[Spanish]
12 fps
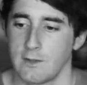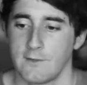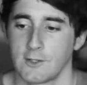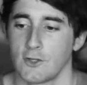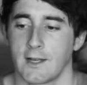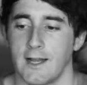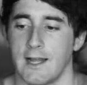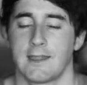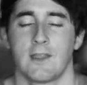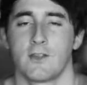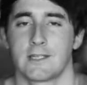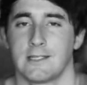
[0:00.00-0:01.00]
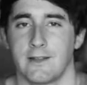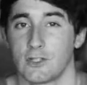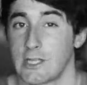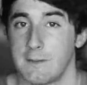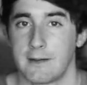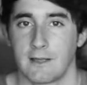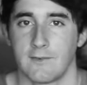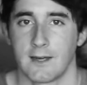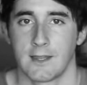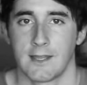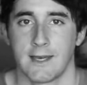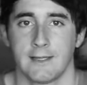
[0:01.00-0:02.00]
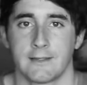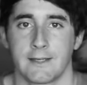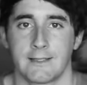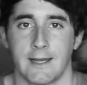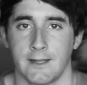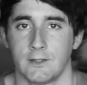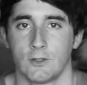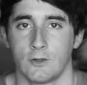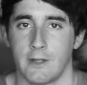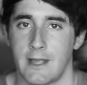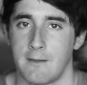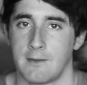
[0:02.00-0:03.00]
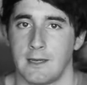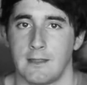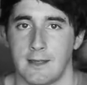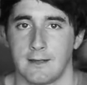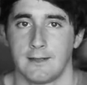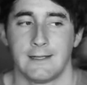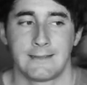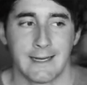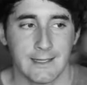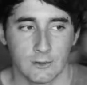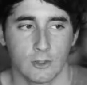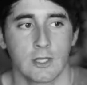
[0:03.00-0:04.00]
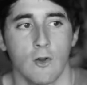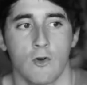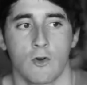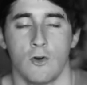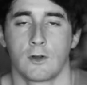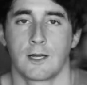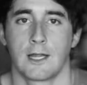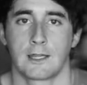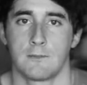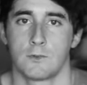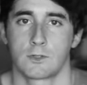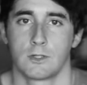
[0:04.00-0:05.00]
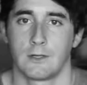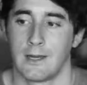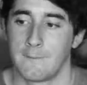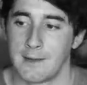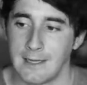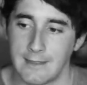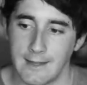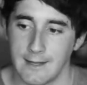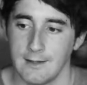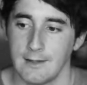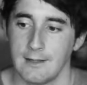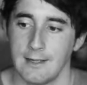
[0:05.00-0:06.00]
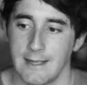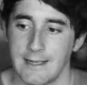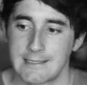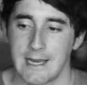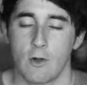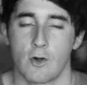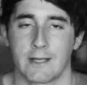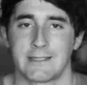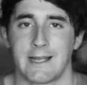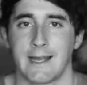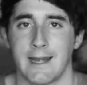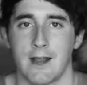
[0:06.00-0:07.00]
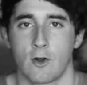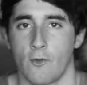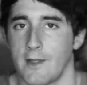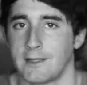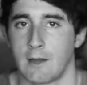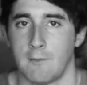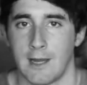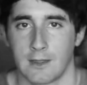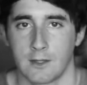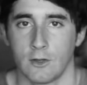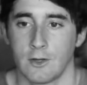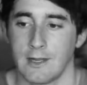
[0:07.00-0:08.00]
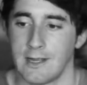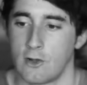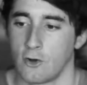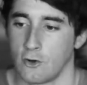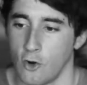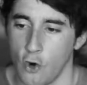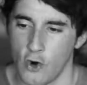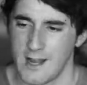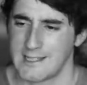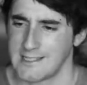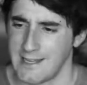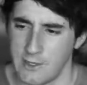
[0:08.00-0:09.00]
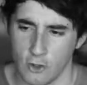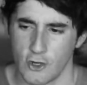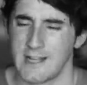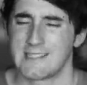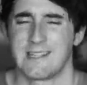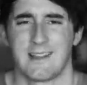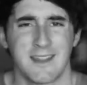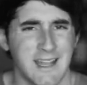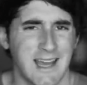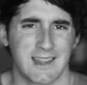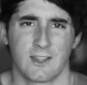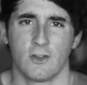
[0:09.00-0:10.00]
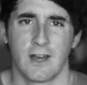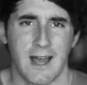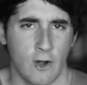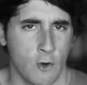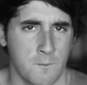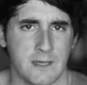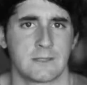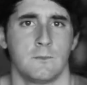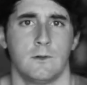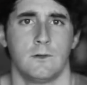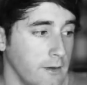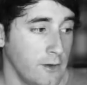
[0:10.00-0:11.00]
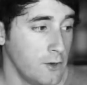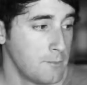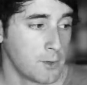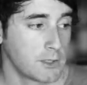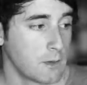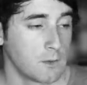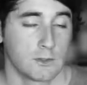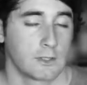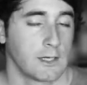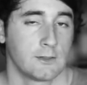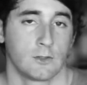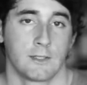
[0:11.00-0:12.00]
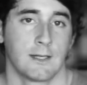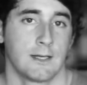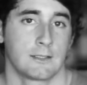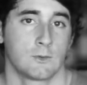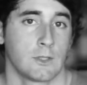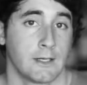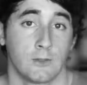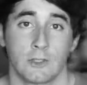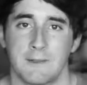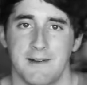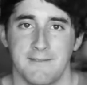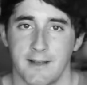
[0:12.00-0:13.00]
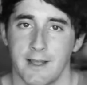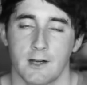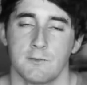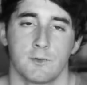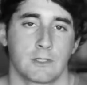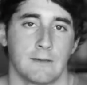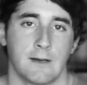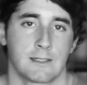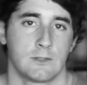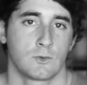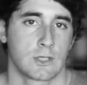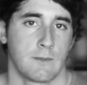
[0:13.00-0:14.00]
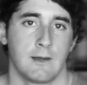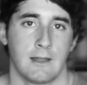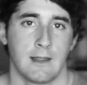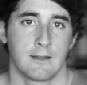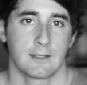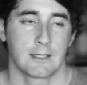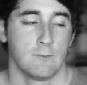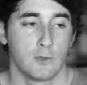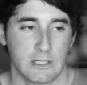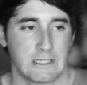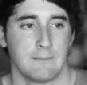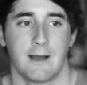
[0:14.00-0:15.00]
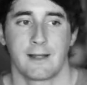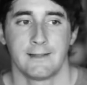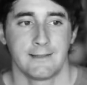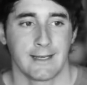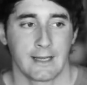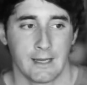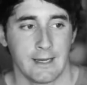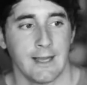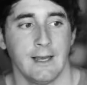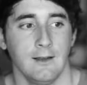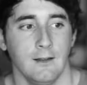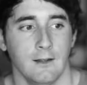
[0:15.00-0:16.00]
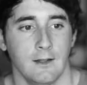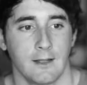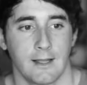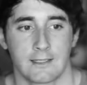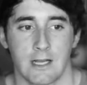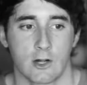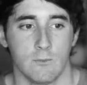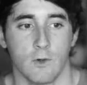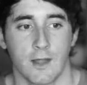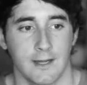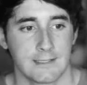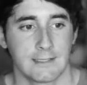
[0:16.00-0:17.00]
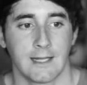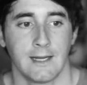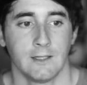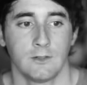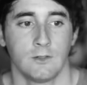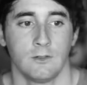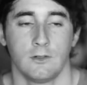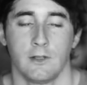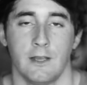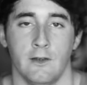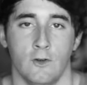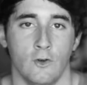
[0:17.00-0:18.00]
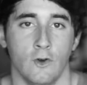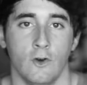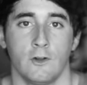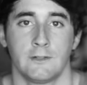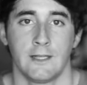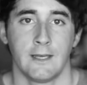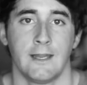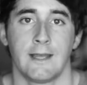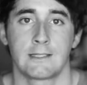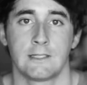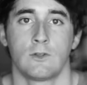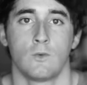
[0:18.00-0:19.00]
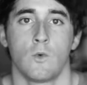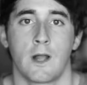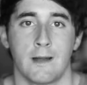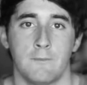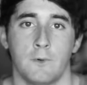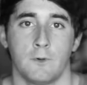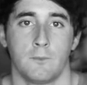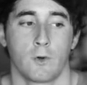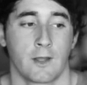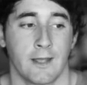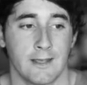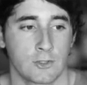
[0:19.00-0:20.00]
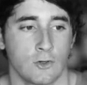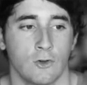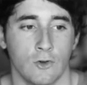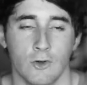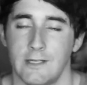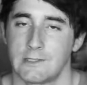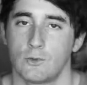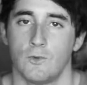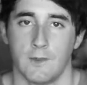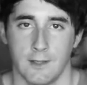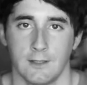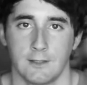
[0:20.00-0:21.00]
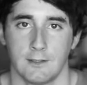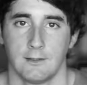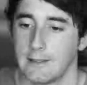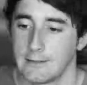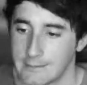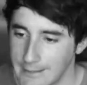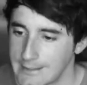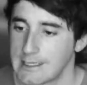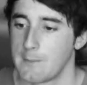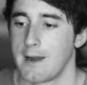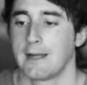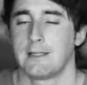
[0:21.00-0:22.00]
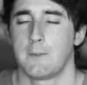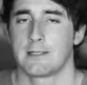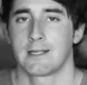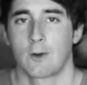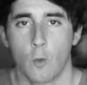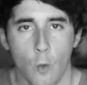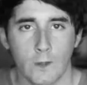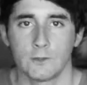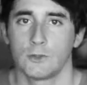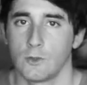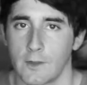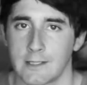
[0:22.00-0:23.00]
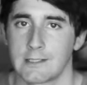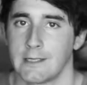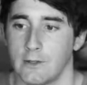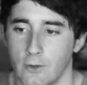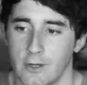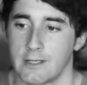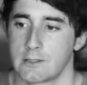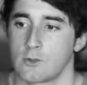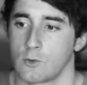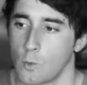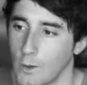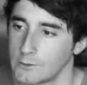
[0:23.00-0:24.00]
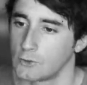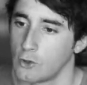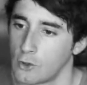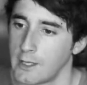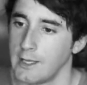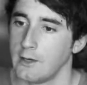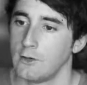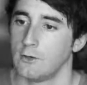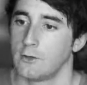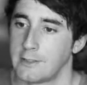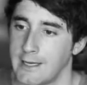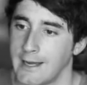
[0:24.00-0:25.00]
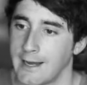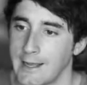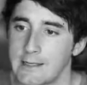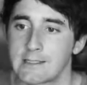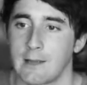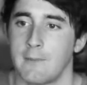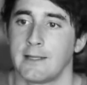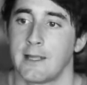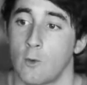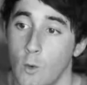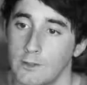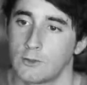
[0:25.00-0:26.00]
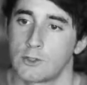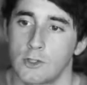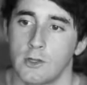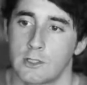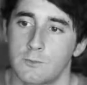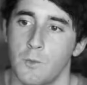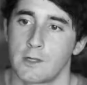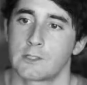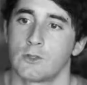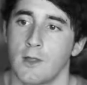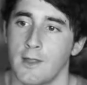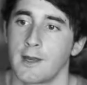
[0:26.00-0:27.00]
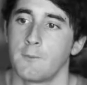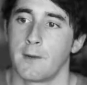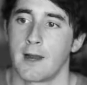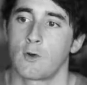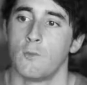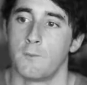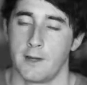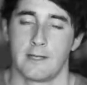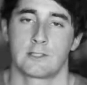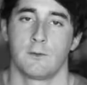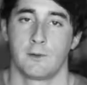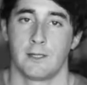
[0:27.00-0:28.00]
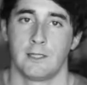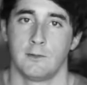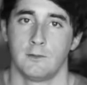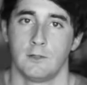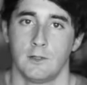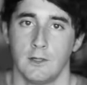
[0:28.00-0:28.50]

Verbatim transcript: un defecto generalizado y es el de no saber diferenciar entre talento y habilidad. El talento es algo con lo que nacemos, la habilidad es algo que se crea con determinación y con horas y horas de dedicación a lo mismo. Y no importa cuánto talento tengas, tu talento te va a fallar como no trabajas en tus habilidades. Hay muchísima gente genial que se acomoda en ese talento y no tiene éxito en un campo, porque eso no es suficiente. Tienes que pararte y pensar cuánto deseo esto, cuánto quiero llegar a esta meta y cuánto estoy dispuesto a dar para cumplir este objetivo.